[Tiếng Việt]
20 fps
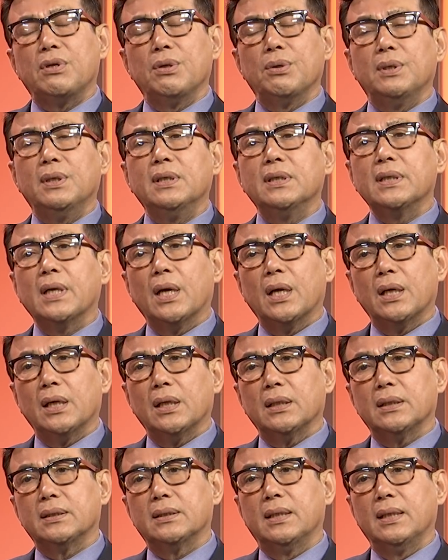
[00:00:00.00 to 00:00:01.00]
chiều hướng đó,
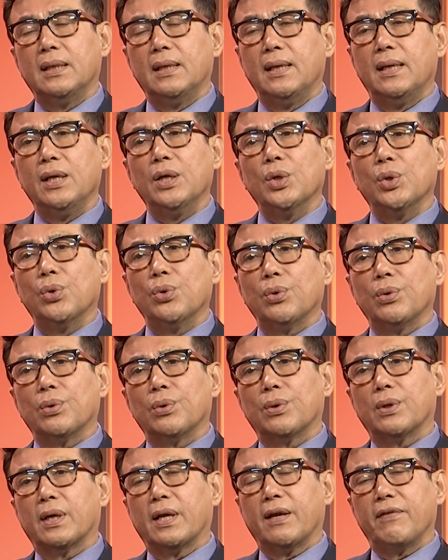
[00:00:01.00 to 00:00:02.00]
đó thì liệu
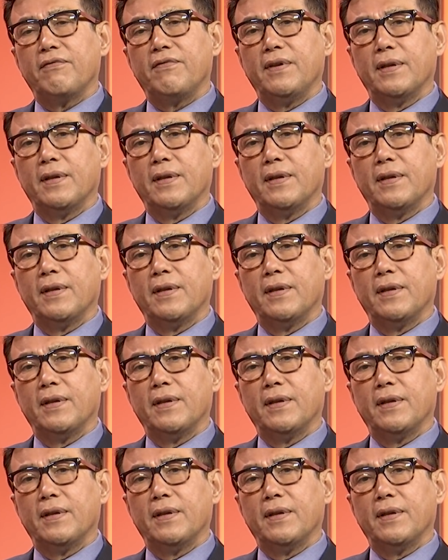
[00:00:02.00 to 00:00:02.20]
cái